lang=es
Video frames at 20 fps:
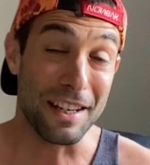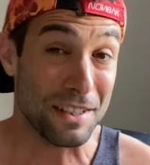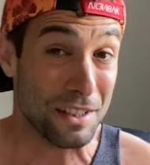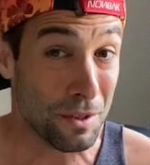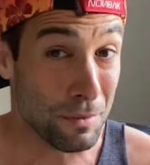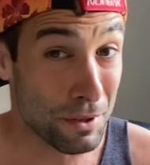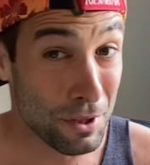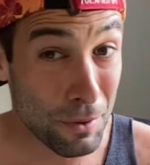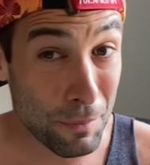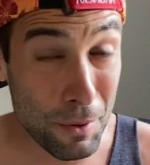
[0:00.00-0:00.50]
En
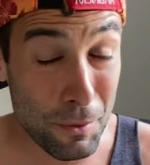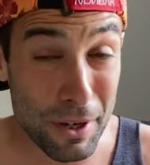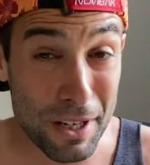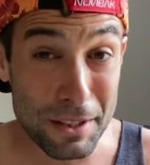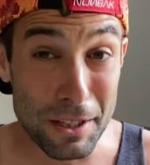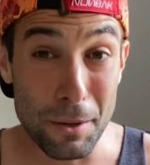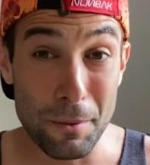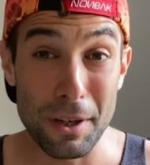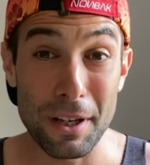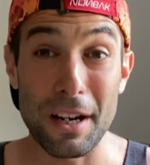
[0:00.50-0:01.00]
este vídeo me voy a
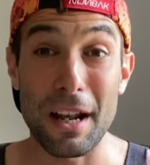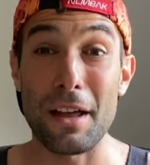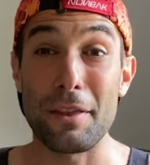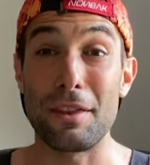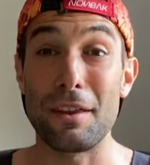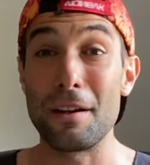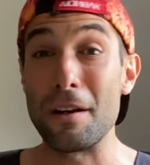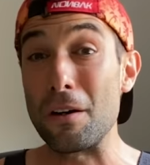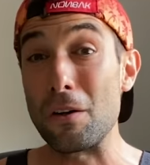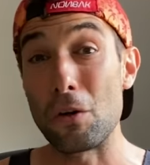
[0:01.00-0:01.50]
atrever a
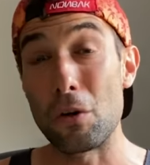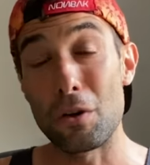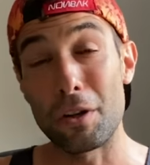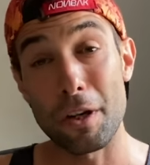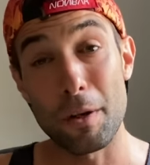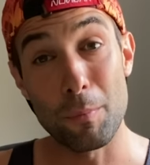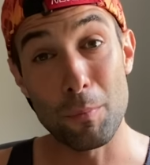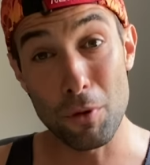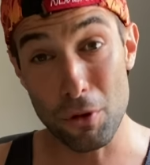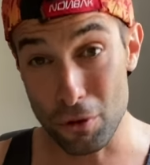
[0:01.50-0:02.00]
hacer lo
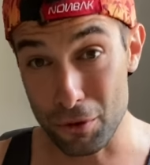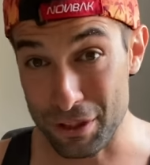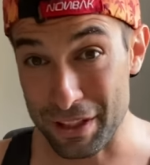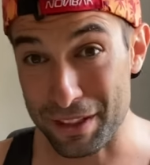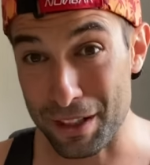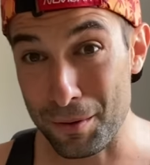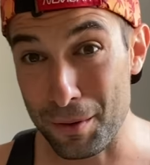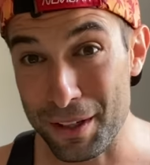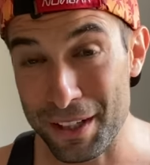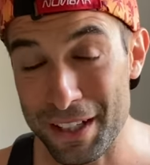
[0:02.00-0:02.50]
que pocos
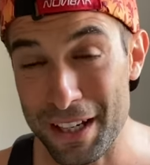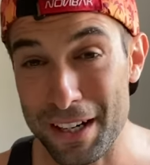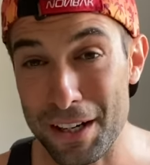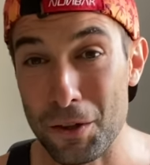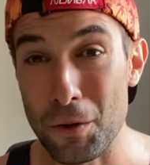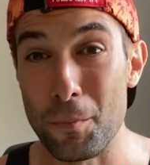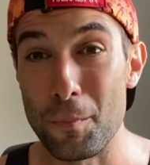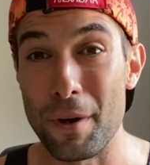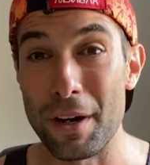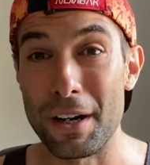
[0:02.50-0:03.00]
se atreverían
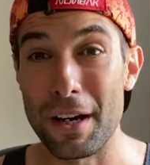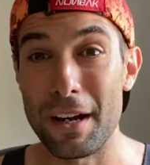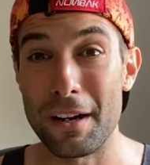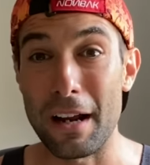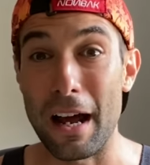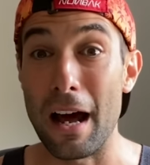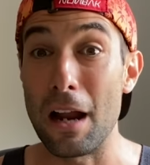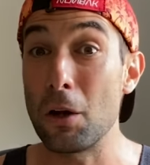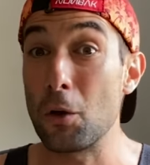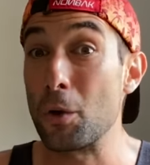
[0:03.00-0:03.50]
a
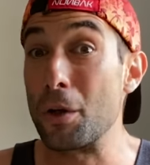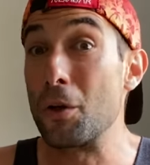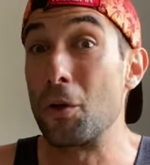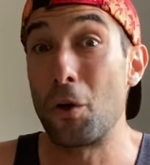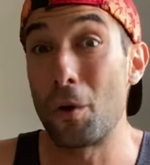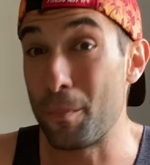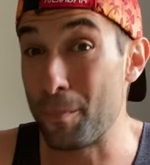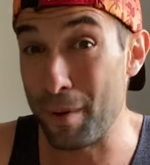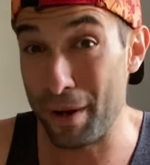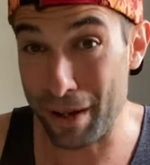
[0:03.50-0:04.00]
comparar, algo
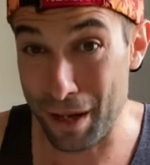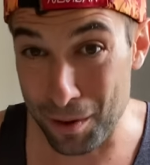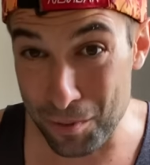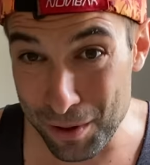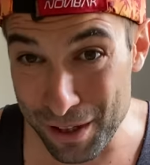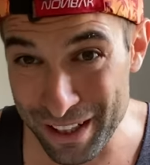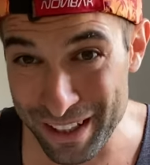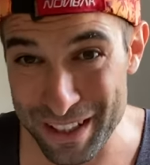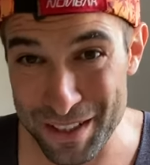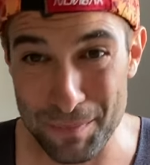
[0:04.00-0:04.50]

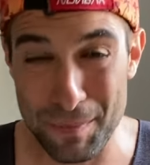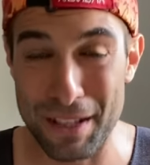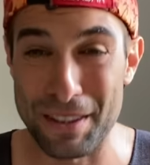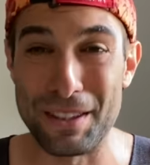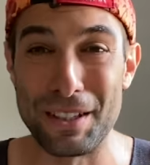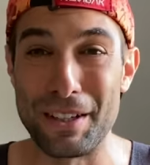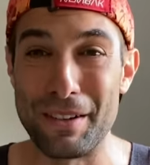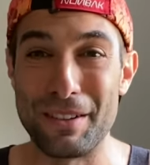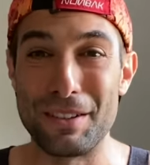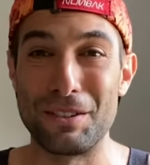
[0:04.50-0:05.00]
incomparable, es
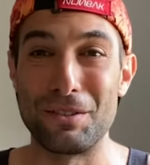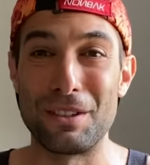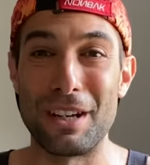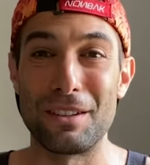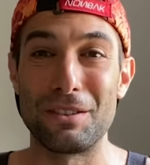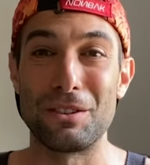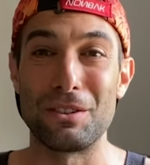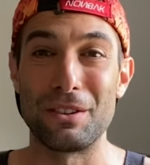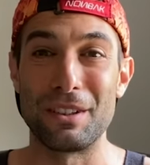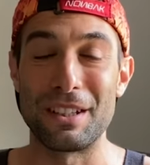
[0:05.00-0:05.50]
prácticamente un
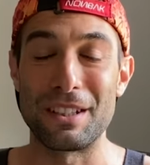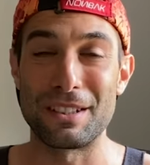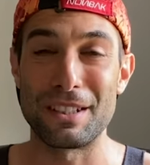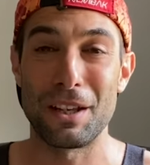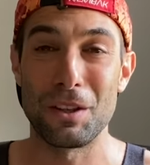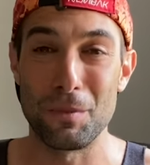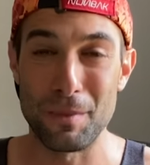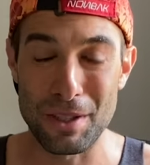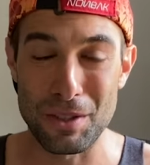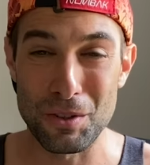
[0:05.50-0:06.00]
acto de
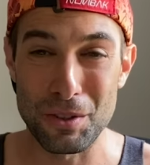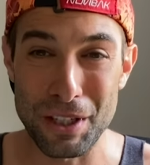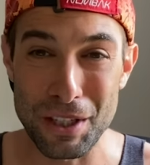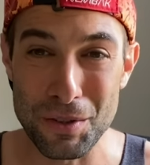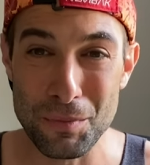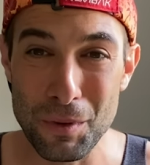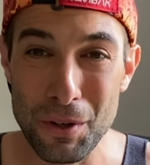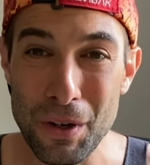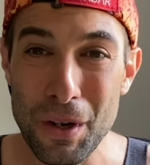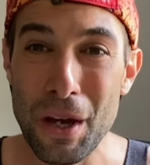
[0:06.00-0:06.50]

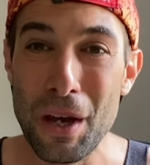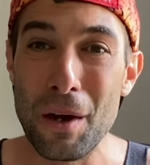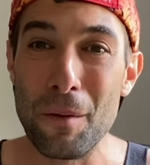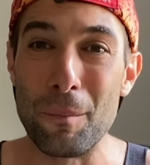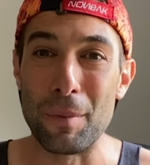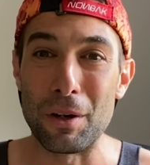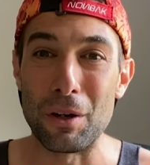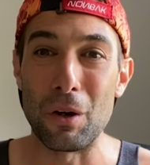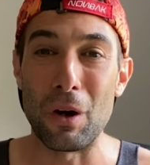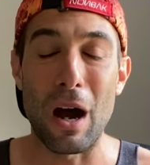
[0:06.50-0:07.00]
sadomasoquismo,
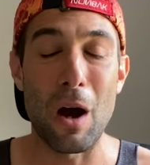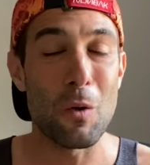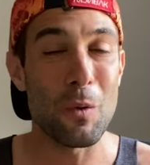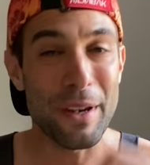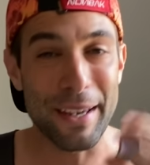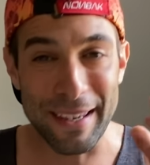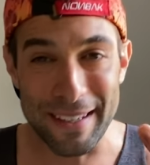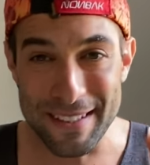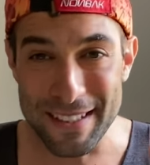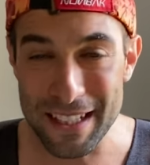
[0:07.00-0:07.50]
pero
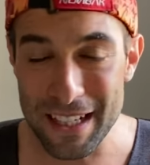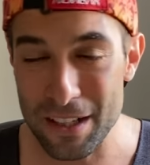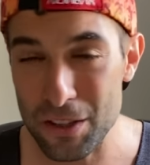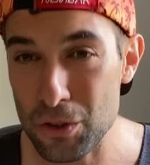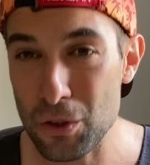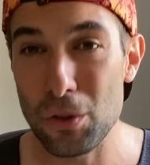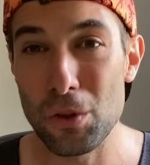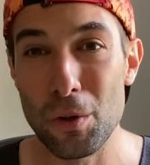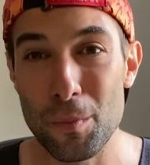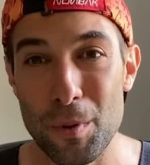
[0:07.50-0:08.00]
aunque sea
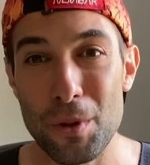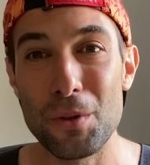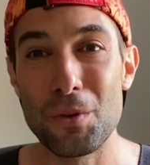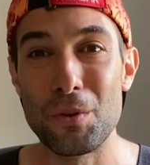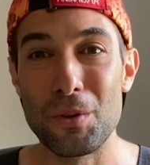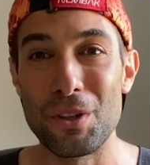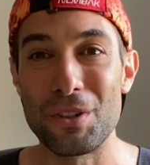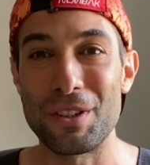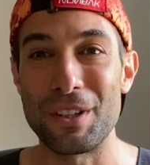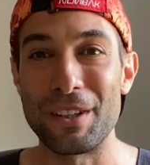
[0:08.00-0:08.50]
solo por
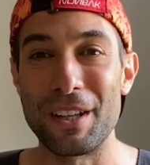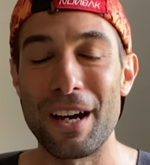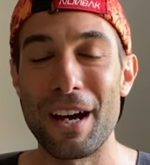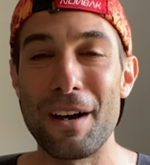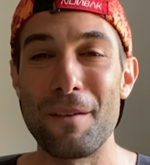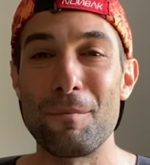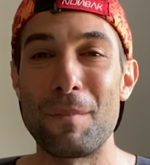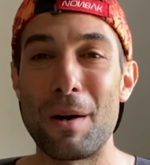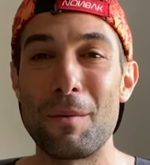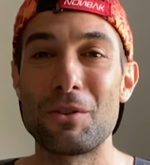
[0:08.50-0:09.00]

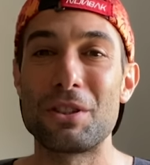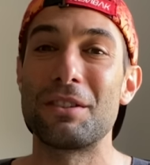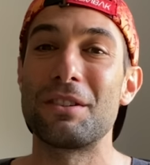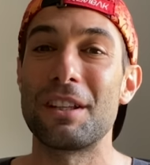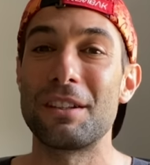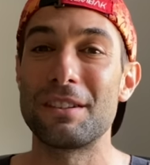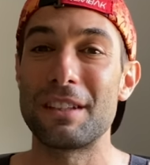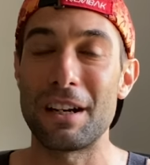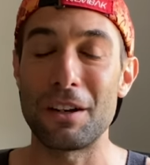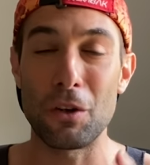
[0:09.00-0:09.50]
curiosidad, vamos a
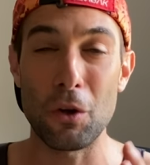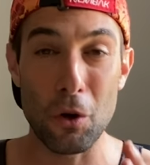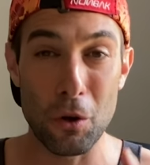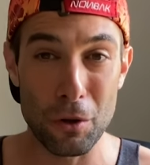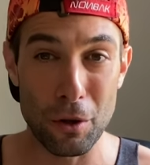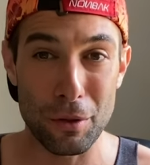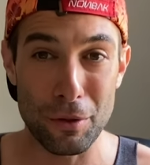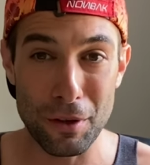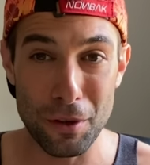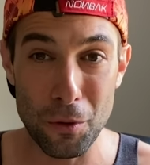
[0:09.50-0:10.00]
intentar
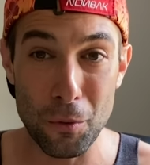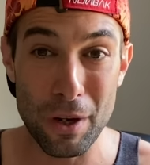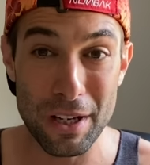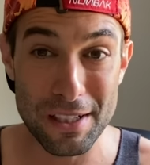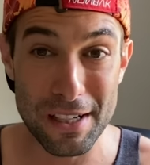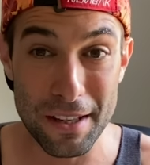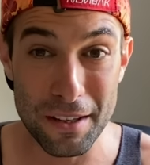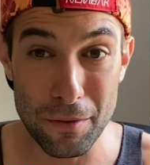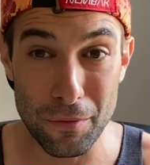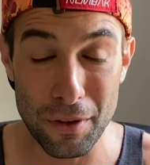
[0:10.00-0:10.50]
conocer cuál
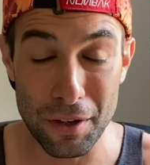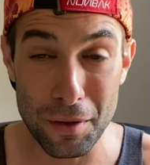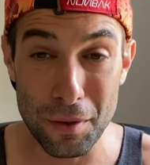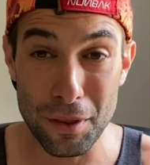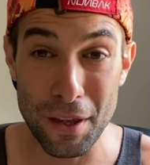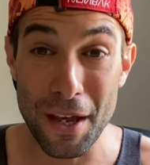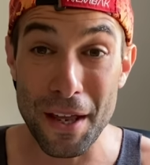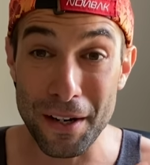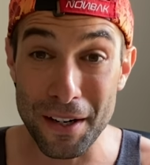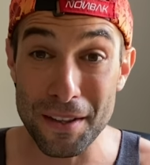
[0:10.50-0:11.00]
es la
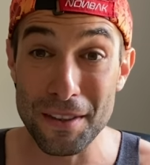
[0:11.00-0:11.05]
diferencia de